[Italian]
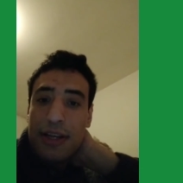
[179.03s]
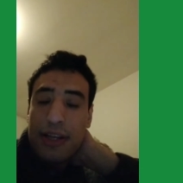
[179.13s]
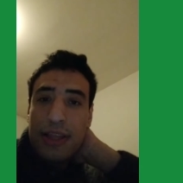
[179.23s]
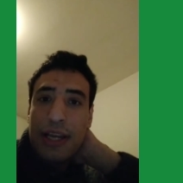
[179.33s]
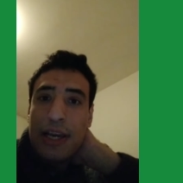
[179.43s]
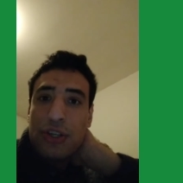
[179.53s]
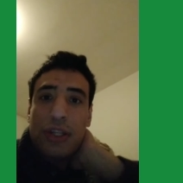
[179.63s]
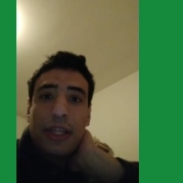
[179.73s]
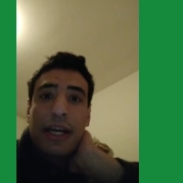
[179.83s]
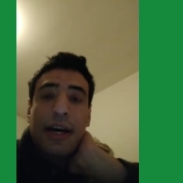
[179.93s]
della
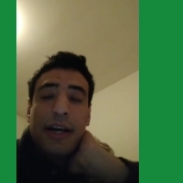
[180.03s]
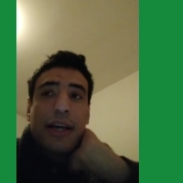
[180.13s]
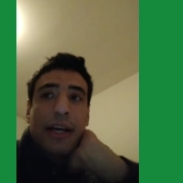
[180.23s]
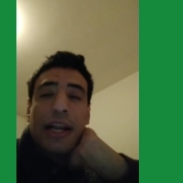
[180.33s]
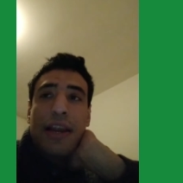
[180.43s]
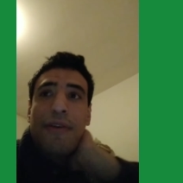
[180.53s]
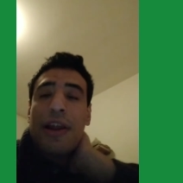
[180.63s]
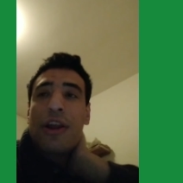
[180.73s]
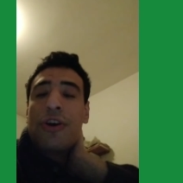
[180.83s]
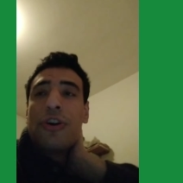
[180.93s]
città a livello